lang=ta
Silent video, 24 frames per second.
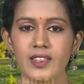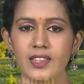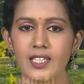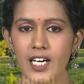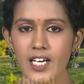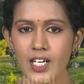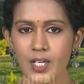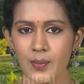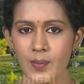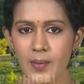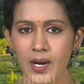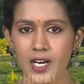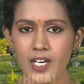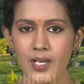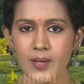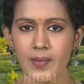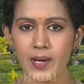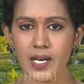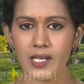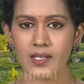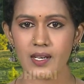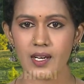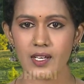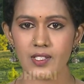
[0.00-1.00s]
தரமான
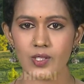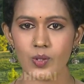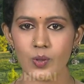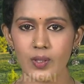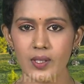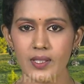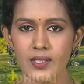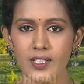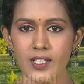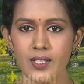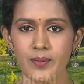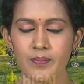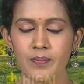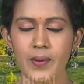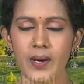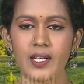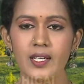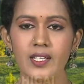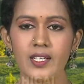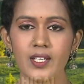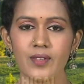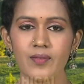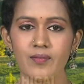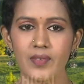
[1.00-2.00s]
மக்காசோளத்தின்
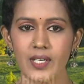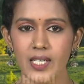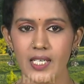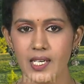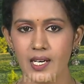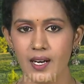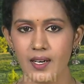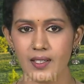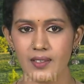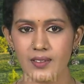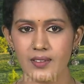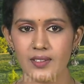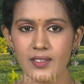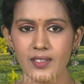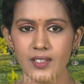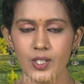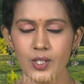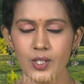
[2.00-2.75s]
பண்ணை விலையானது